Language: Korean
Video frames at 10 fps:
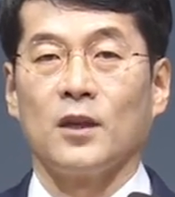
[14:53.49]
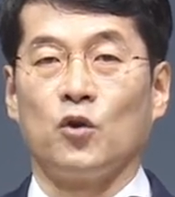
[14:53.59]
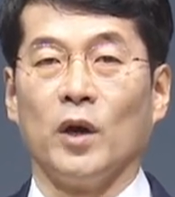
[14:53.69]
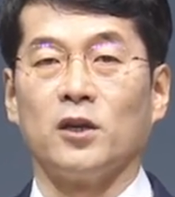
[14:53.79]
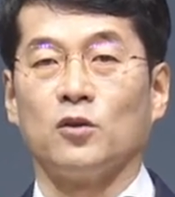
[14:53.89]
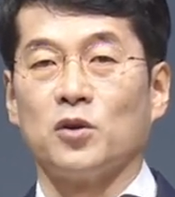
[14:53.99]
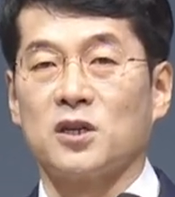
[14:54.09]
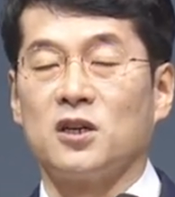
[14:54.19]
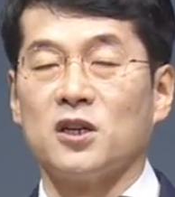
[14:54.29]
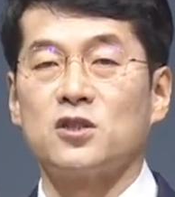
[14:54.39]
교회는
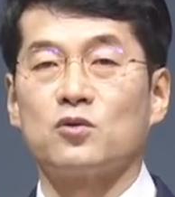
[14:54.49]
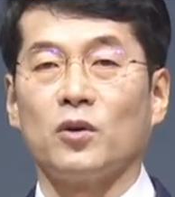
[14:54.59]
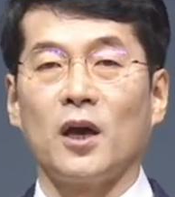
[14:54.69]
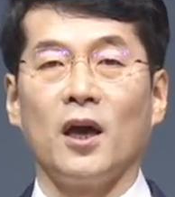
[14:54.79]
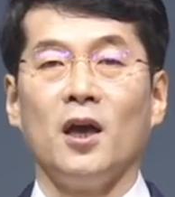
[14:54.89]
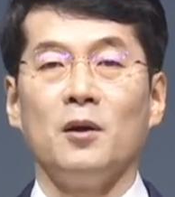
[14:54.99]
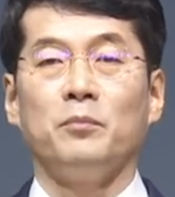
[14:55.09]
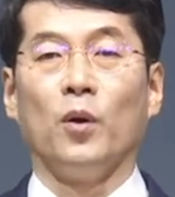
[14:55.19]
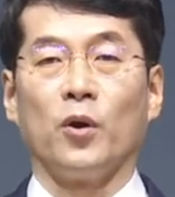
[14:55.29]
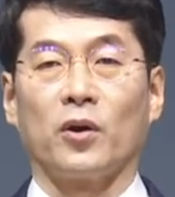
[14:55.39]
오직 그리스도의
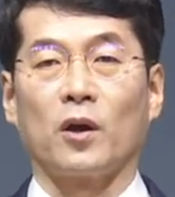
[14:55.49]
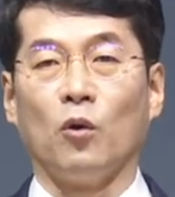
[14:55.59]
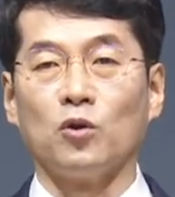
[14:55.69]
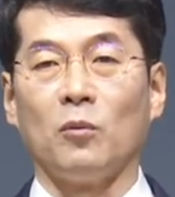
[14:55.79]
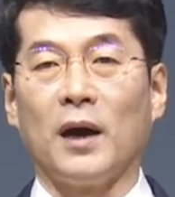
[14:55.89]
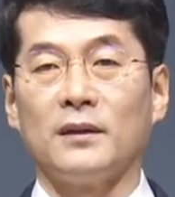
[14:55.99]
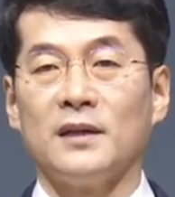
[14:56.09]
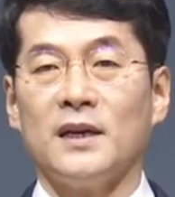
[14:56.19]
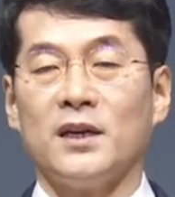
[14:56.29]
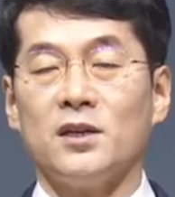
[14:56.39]
보혈의 공로만
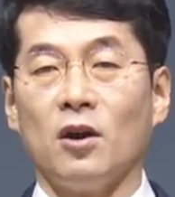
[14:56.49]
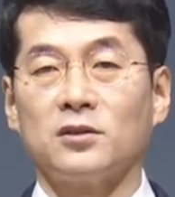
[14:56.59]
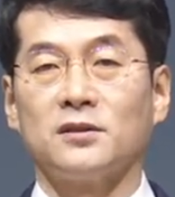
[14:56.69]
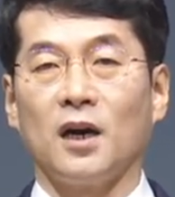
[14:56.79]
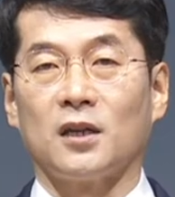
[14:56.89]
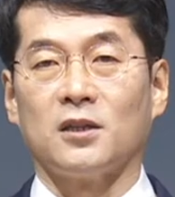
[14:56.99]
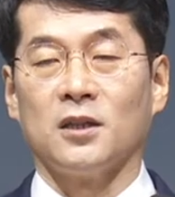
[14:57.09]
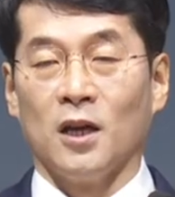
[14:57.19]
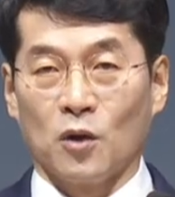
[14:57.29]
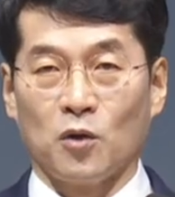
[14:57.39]

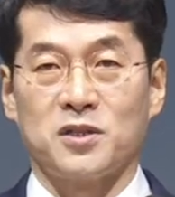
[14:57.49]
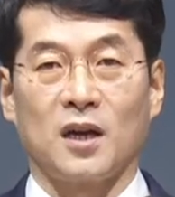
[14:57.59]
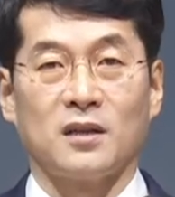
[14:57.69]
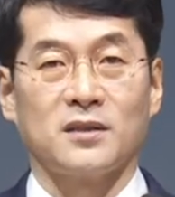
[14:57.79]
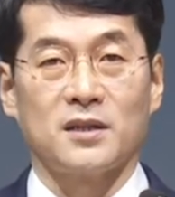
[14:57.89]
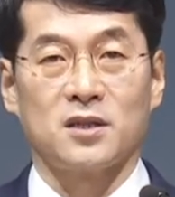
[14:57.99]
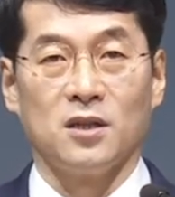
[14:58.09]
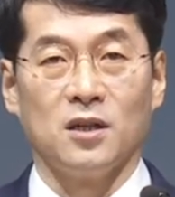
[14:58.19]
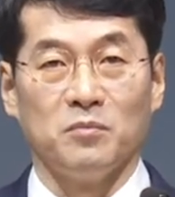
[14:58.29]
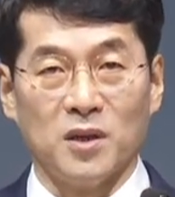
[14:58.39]
역사하는 곳이라는
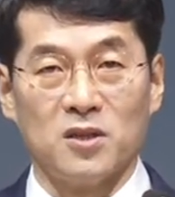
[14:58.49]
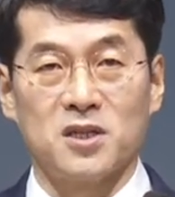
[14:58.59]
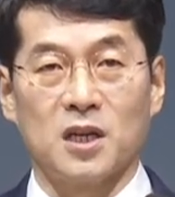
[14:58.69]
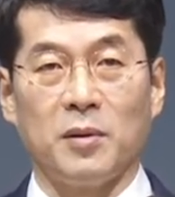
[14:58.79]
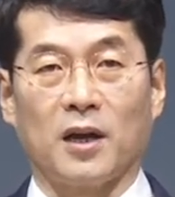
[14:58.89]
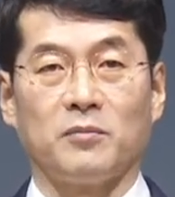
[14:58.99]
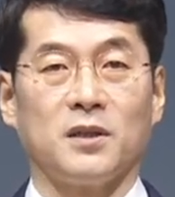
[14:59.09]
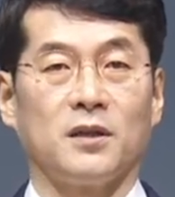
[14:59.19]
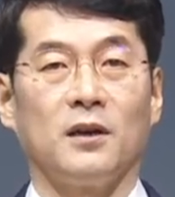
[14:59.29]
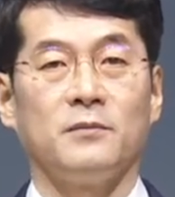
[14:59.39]
사실을 믿으시기
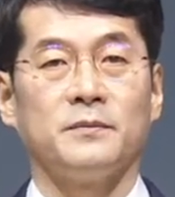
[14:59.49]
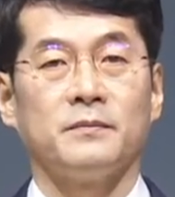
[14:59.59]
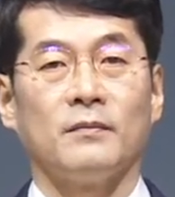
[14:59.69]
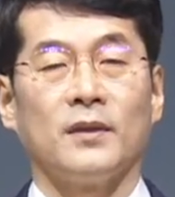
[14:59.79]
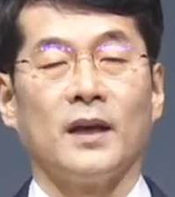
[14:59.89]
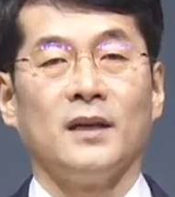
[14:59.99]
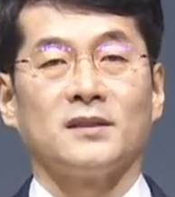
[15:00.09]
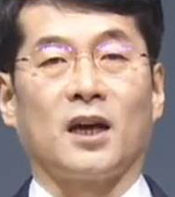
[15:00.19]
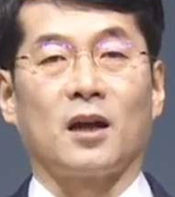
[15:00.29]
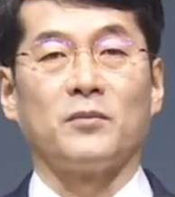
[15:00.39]
바랍니다.
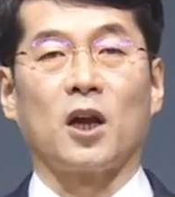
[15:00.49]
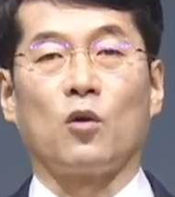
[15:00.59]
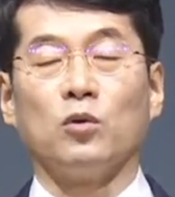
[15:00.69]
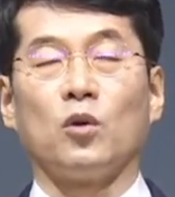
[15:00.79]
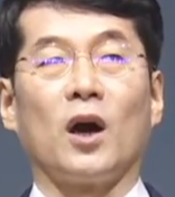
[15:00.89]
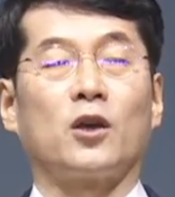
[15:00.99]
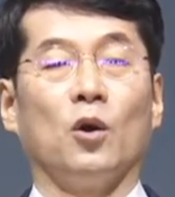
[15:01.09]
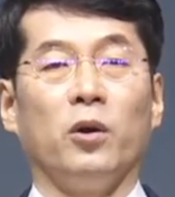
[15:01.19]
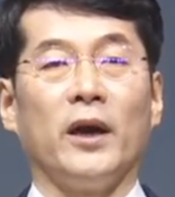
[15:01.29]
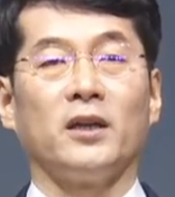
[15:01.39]
사람들의 공로가
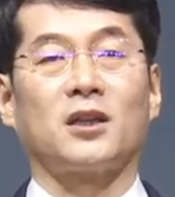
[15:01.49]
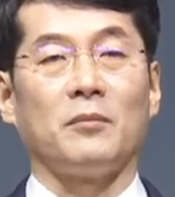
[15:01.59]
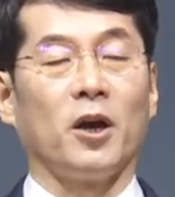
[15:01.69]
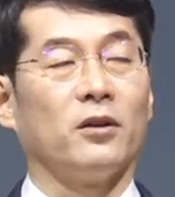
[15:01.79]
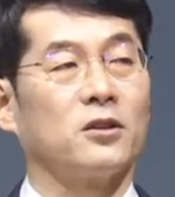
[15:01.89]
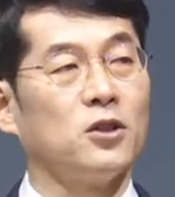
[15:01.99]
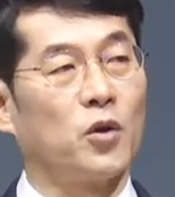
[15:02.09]
교회에 있다면 그